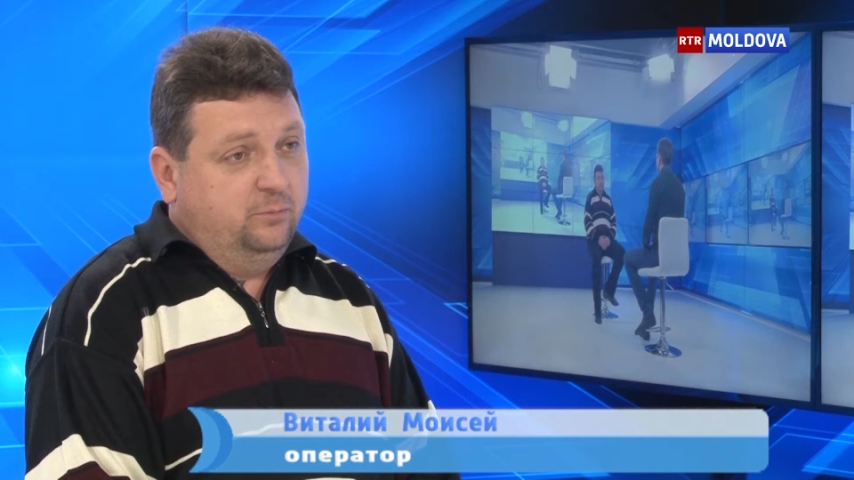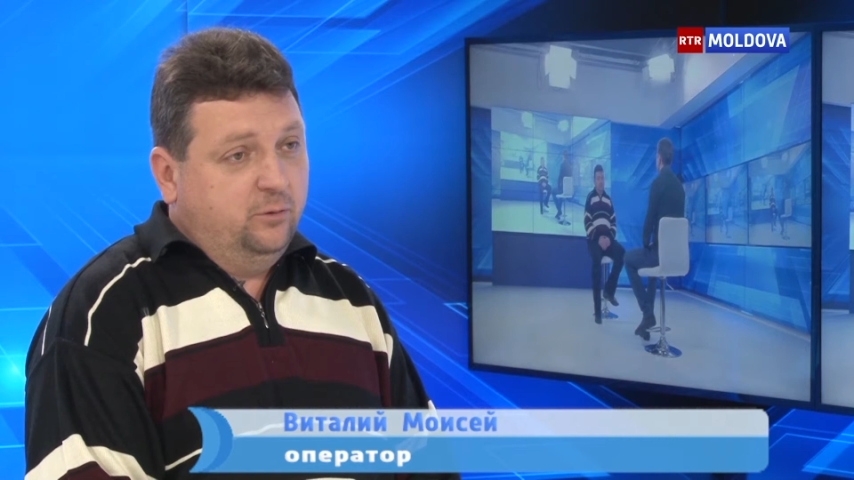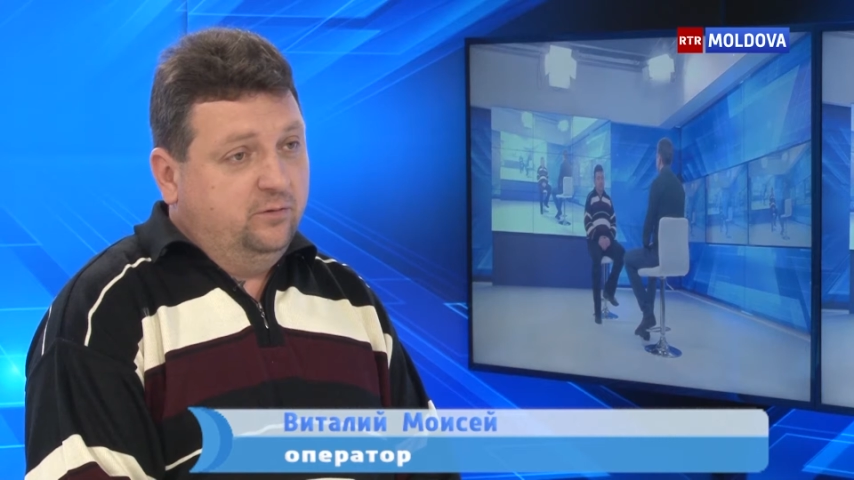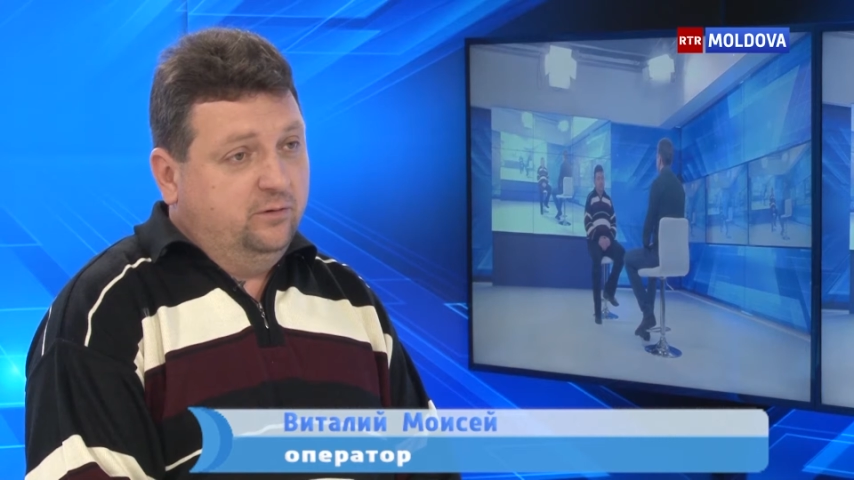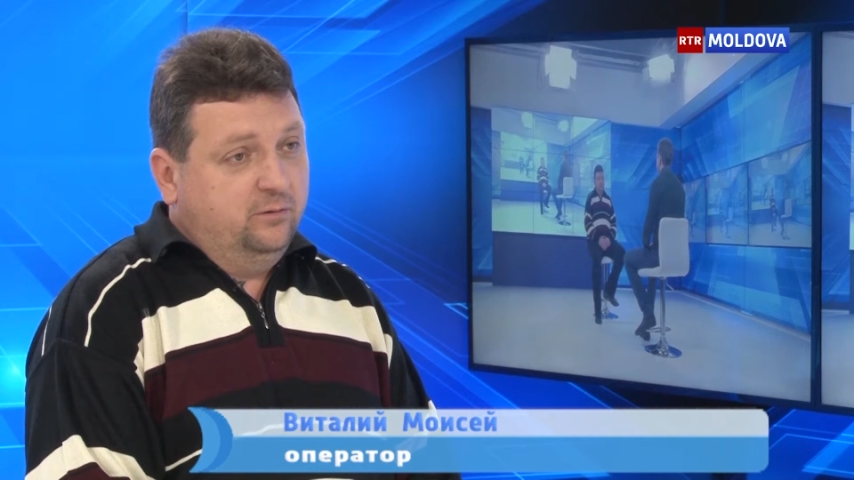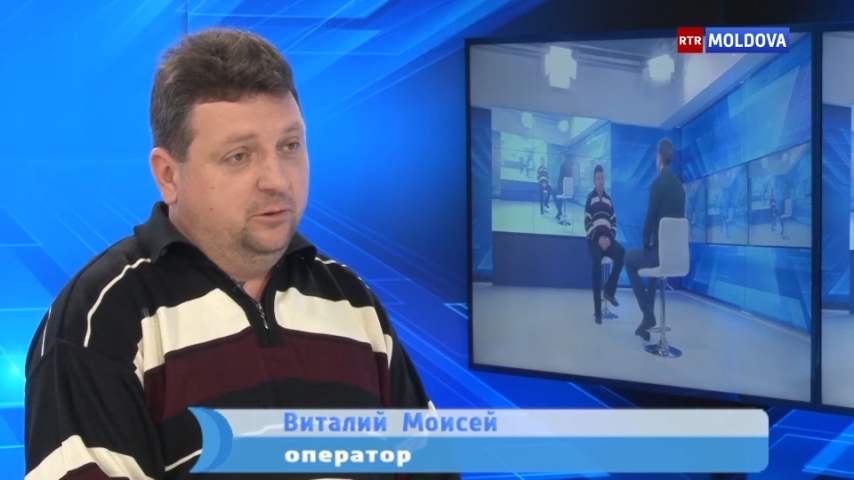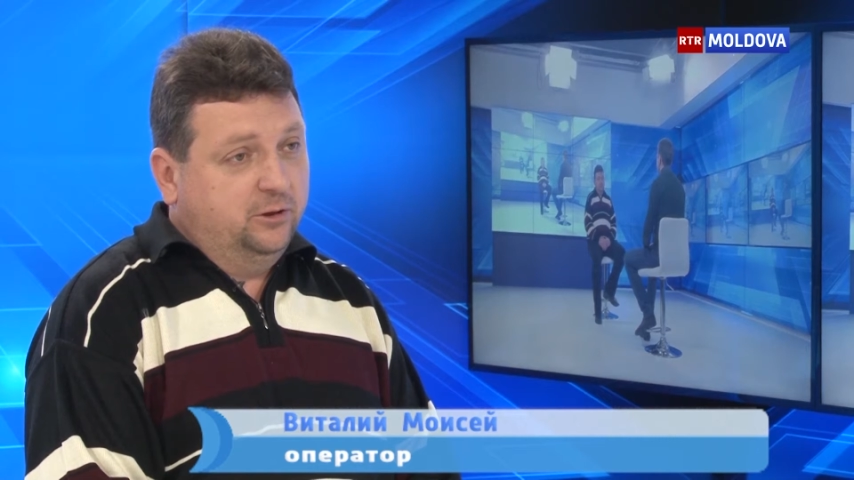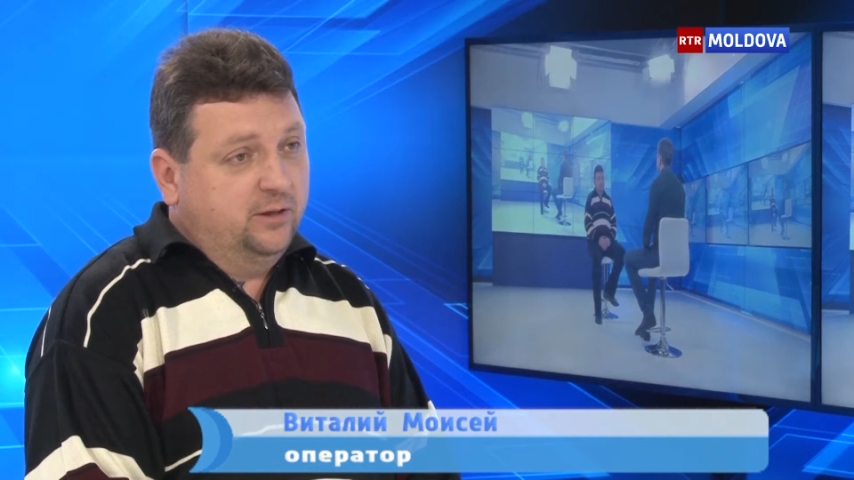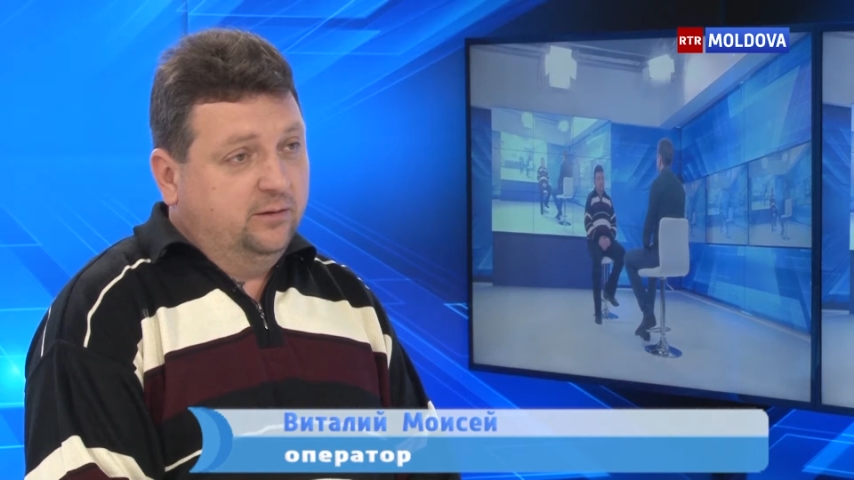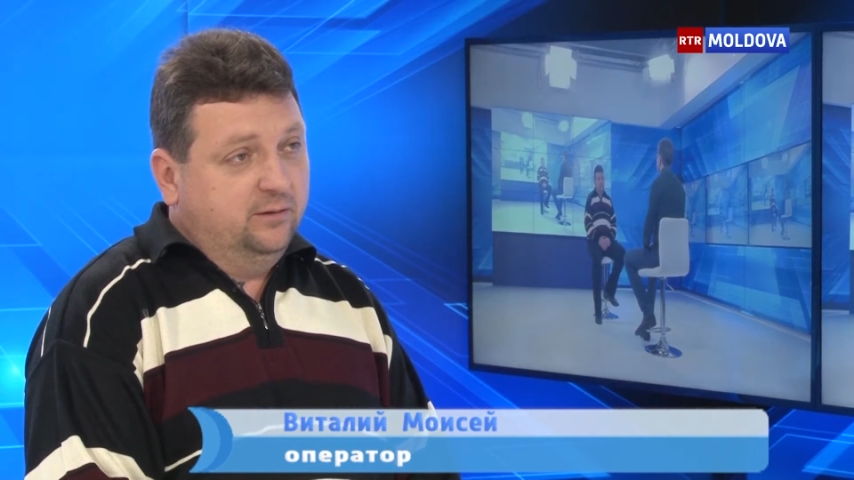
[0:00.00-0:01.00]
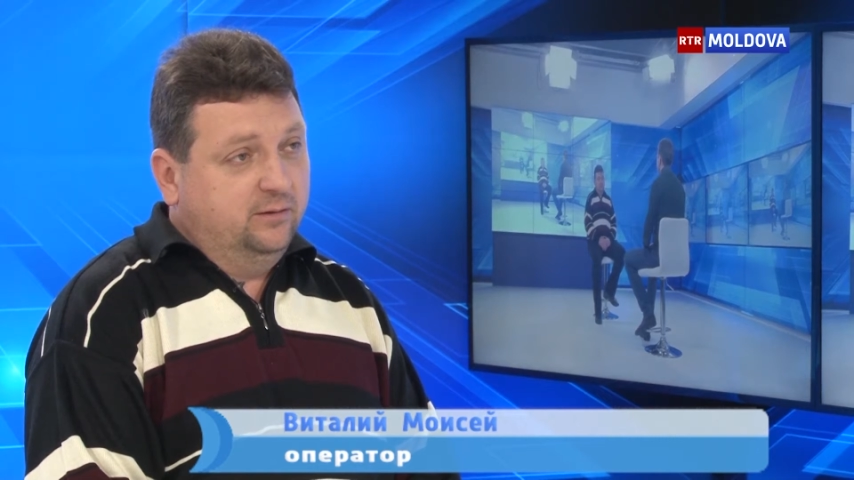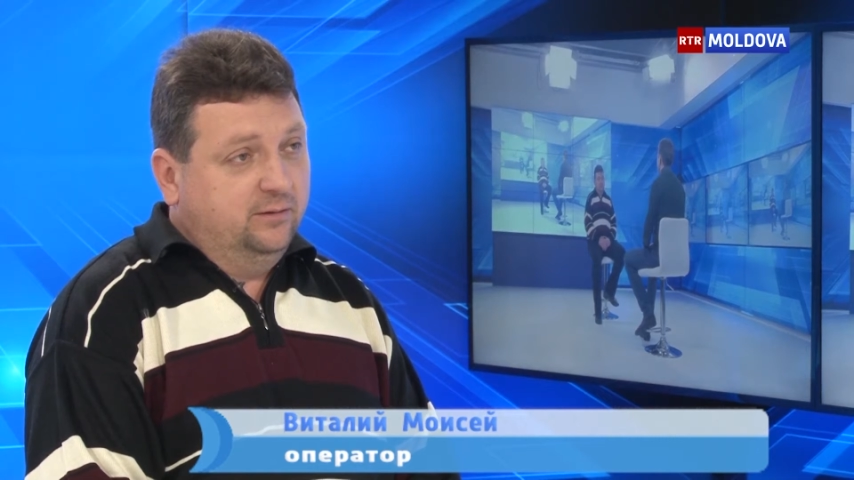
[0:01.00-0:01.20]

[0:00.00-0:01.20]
просто случайно.